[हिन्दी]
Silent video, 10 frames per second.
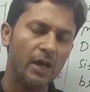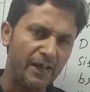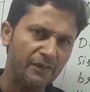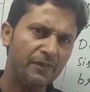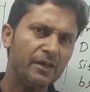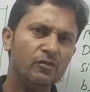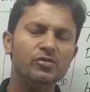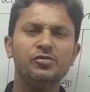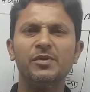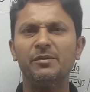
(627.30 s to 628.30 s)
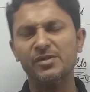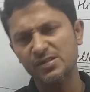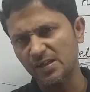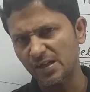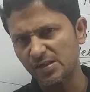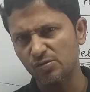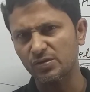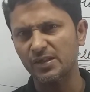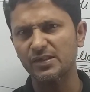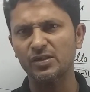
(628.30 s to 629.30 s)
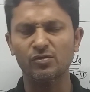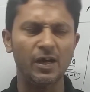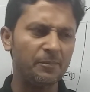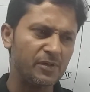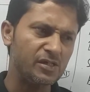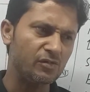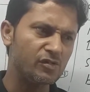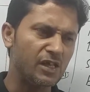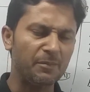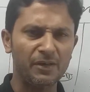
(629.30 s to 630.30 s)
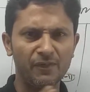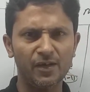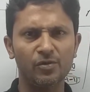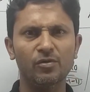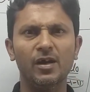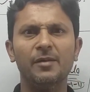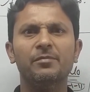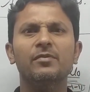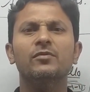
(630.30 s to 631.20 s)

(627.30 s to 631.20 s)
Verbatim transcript: एनीवे anyway, कुछ भी मिस्टेक्स हो जाती है तो आप किसी को सामने वाले को आप